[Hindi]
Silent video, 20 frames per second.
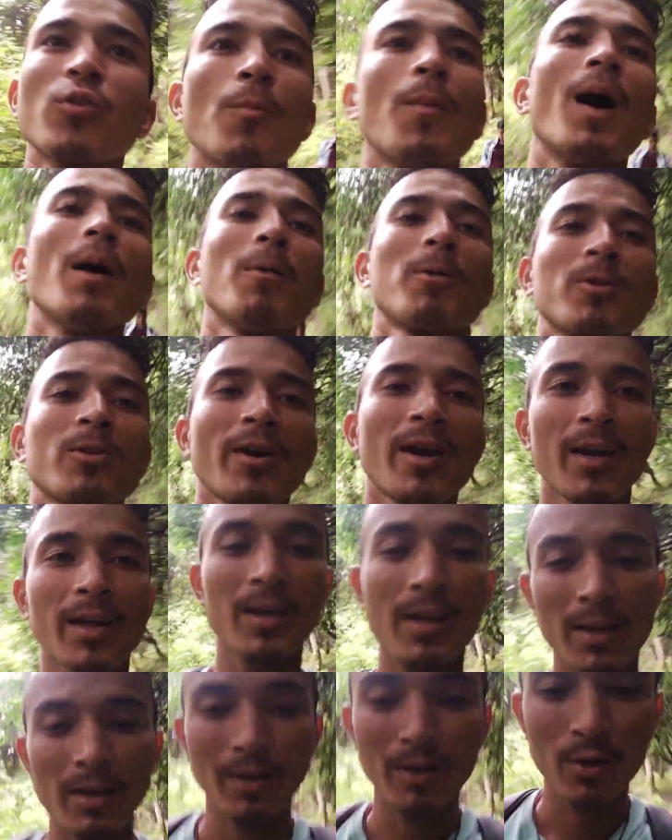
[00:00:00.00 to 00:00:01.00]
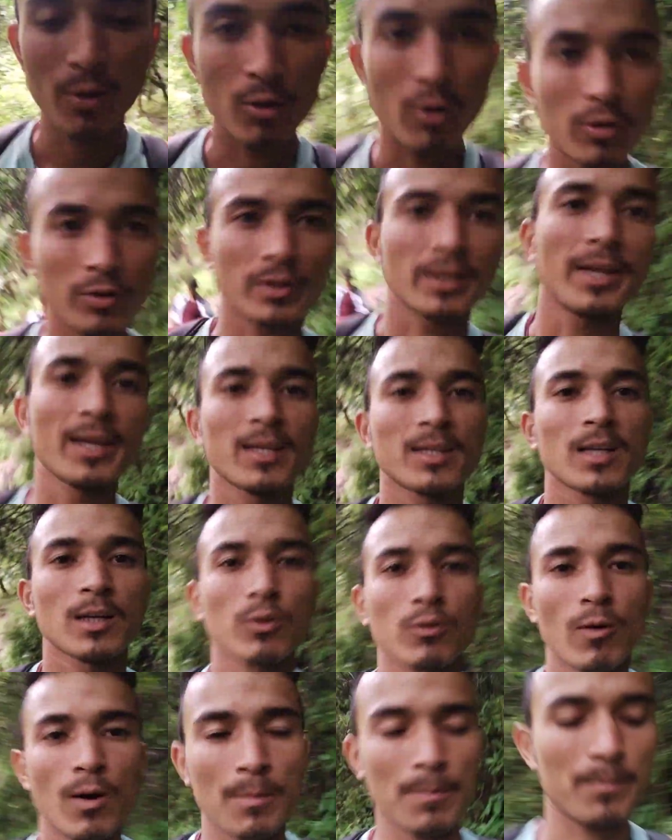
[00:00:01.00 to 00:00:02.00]
तो भावर तो है ही और देख ही
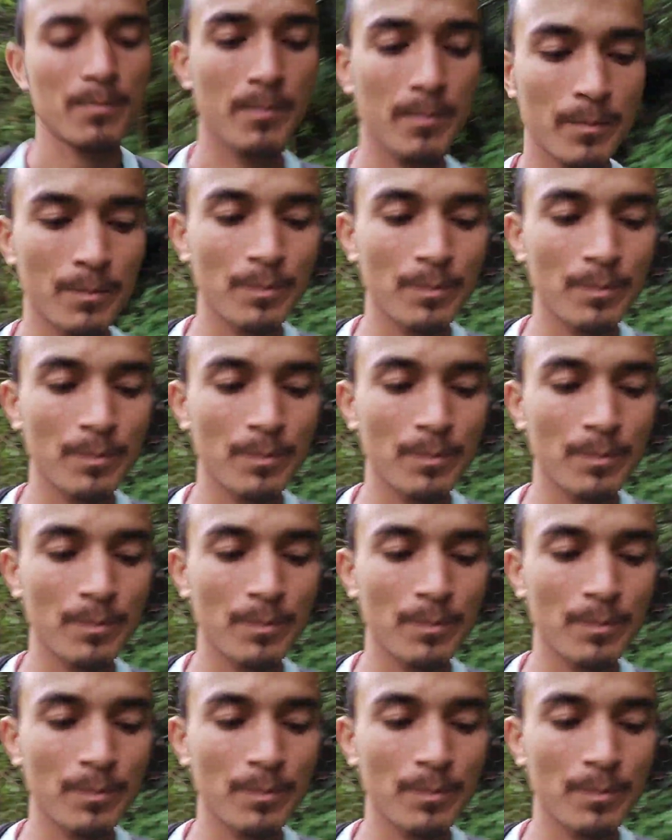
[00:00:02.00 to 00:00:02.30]
सकते हो आप